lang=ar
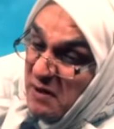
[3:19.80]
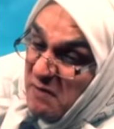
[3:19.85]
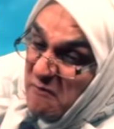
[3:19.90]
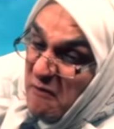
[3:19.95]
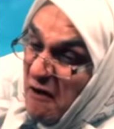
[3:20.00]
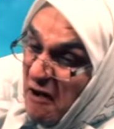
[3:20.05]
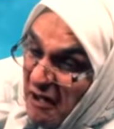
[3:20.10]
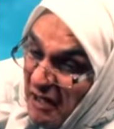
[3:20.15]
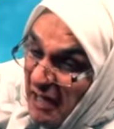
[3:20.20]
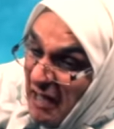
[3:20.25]

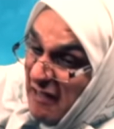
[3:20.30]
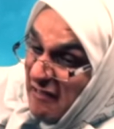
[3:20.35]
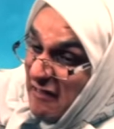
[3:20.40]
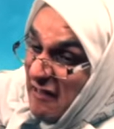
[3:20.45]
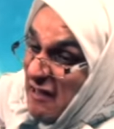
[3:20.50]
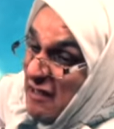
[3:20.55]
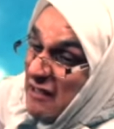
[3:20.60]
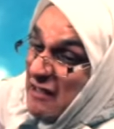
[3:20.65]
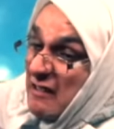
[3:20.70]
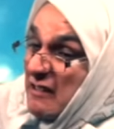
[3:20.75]

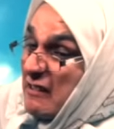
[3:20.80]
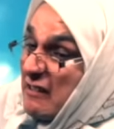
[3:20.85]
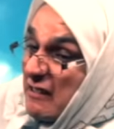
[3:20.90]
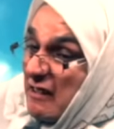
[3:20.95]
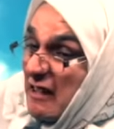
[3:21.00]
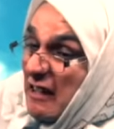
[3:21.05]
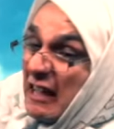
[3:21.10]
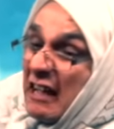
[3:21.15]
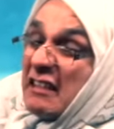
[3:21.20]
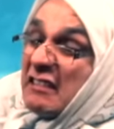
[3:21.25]
المؤقتة
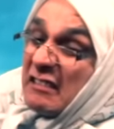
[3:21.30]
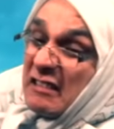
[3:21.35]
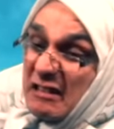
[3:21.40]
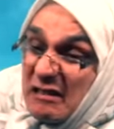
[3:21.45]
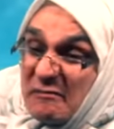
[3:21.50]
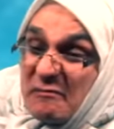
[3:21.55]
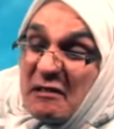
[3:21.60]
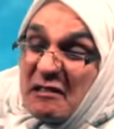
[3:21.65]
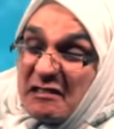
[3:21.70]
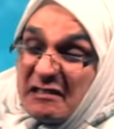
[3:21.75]
أخذت
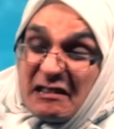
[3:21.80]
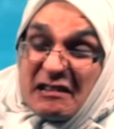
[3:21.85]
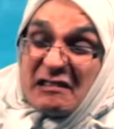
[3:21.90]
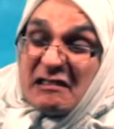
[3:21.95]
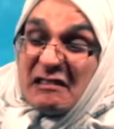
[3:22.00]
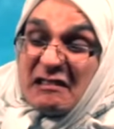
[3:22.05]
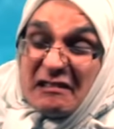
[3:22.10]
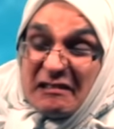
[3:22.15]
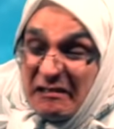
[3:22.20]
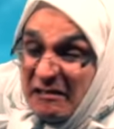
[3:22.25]
علبة
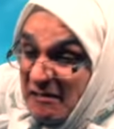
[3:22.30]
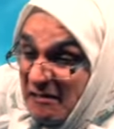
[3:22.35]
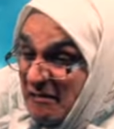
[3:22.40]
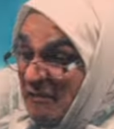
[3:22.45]
سردين